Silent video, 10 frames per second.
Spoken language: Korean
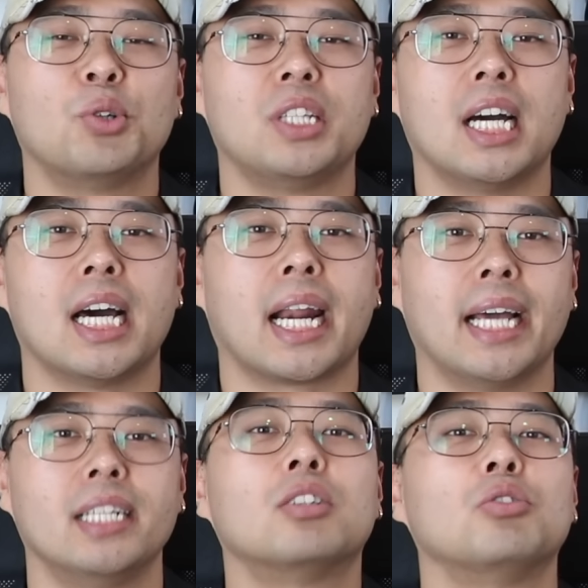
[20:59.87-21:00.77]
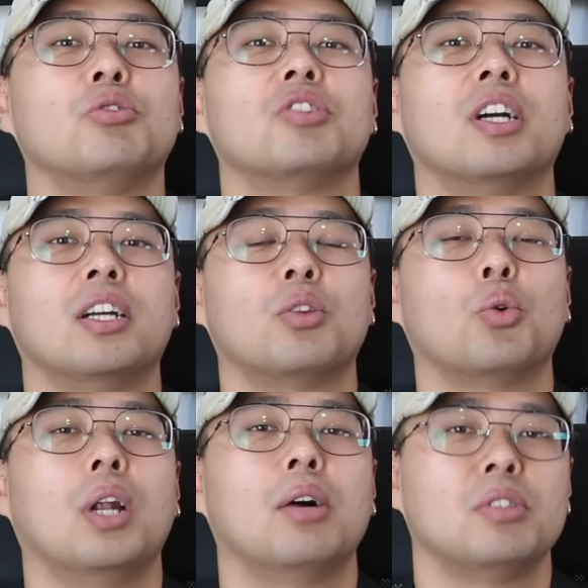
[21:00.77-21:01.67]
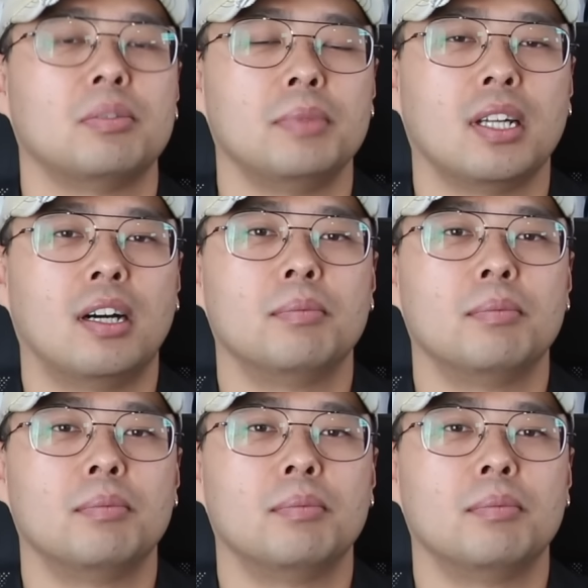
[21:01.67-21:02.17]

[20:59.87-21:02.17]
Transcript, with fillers: 있다라는 그런 뉴스가 이렇게 또 올라오고 있습니다.